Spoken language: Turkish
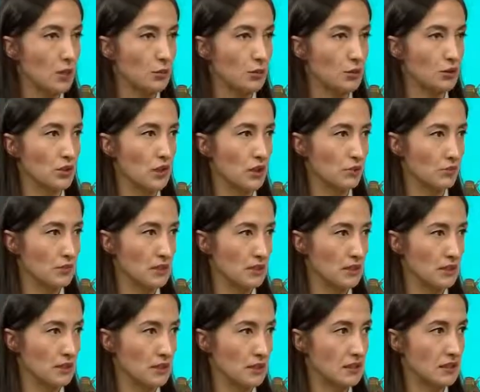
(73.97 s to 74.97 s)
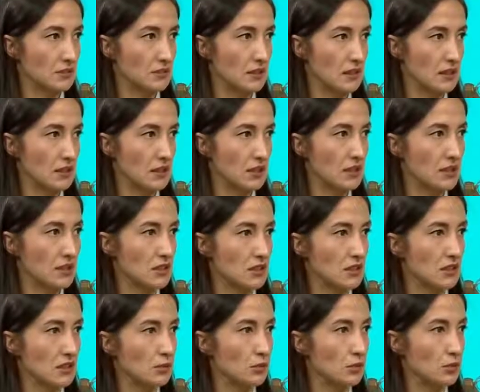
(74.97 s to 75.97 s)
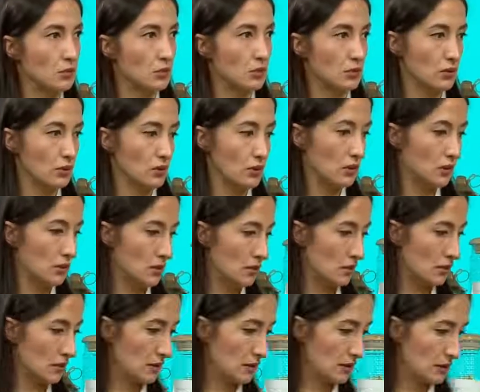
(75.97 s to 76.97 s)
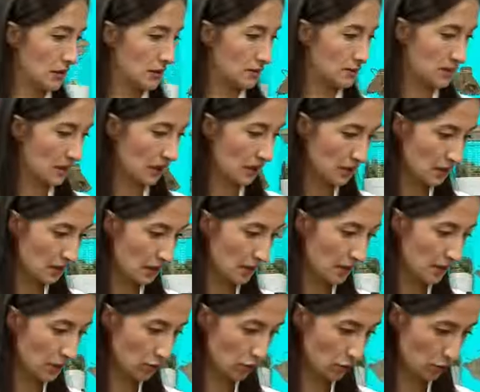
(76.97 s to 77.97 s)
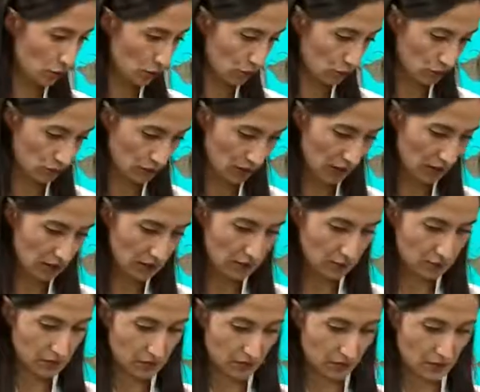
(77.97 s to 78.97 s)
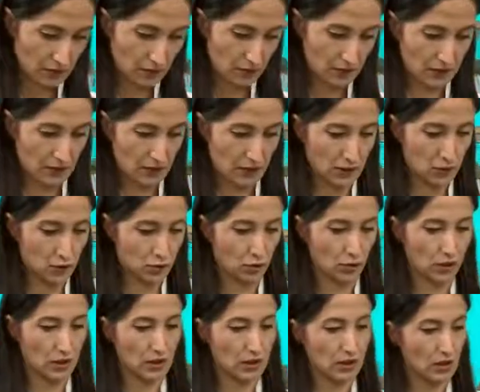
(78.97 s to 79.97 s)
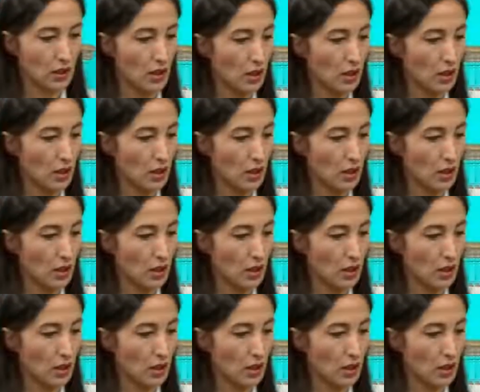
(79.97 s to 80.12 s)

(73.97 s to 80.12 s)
Bunu yapması lazım. İkincisi de bu e, sarımsak yağı ve çörek otu yağlarımız var mesela şöyle.